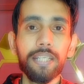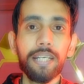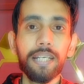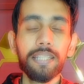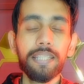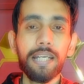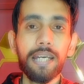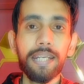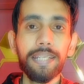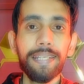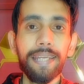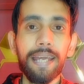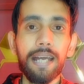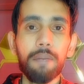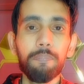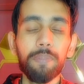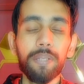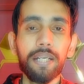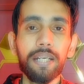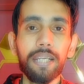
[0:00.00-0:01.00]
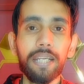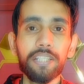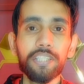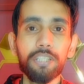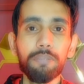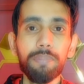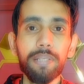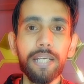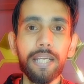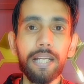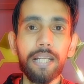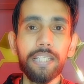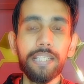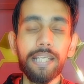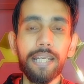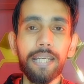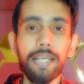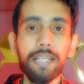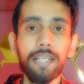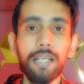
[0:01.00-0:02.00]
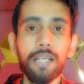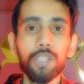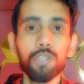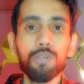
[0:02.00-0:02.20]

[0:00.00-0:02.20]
की दिक्कत आ रही है आपने करेक्शन भी करा लिया है